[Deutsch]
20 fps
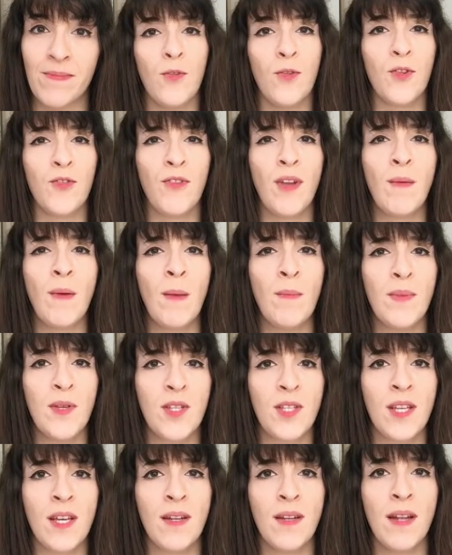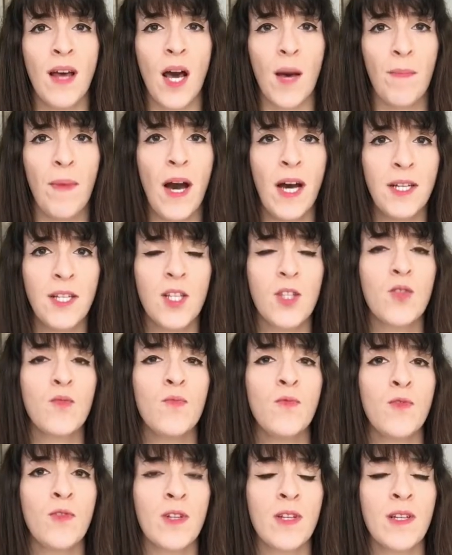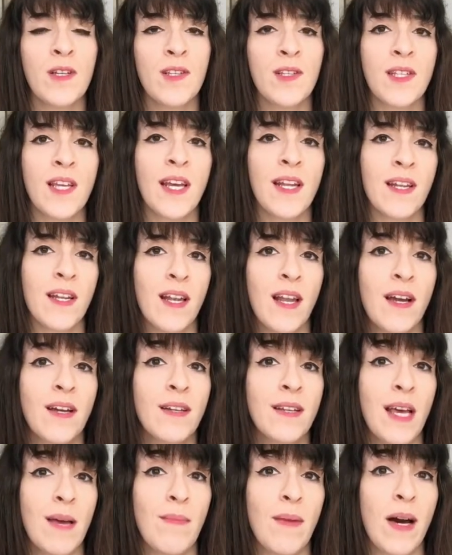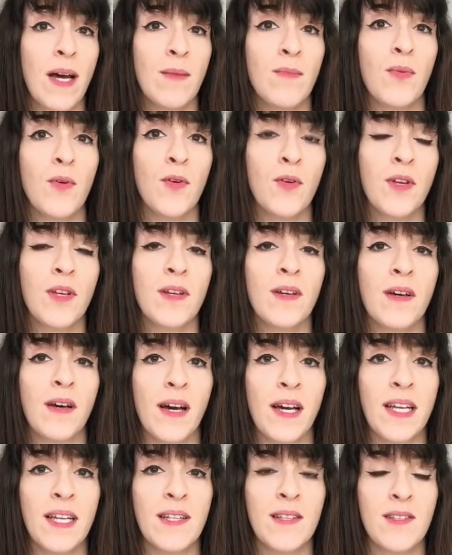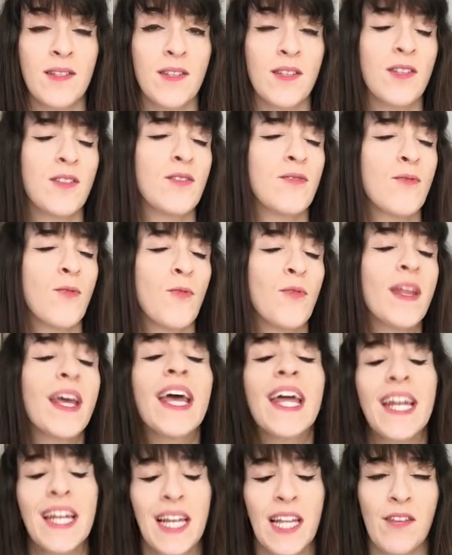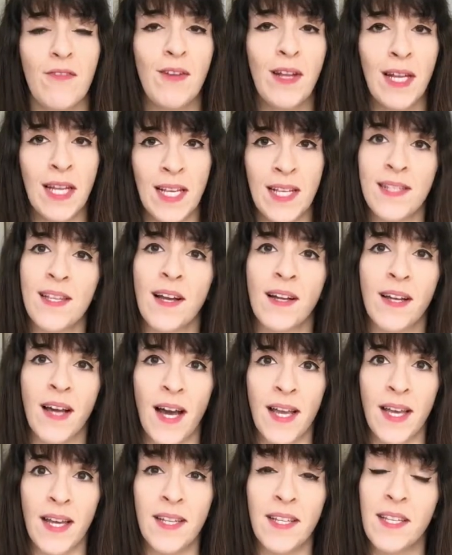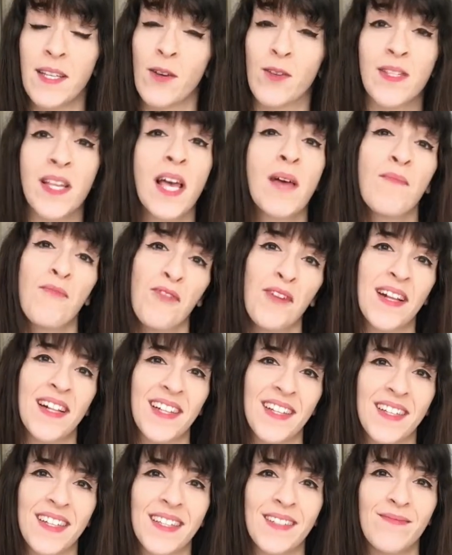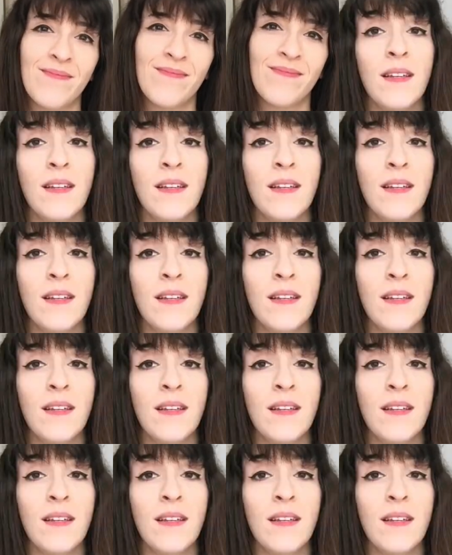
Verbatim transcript: Und wem ein bisschen nach Party zumute ist, entlang der Bahnbrücke reihen sich unendlich viele Isakaya, die ich auch sehr empfehlen kann.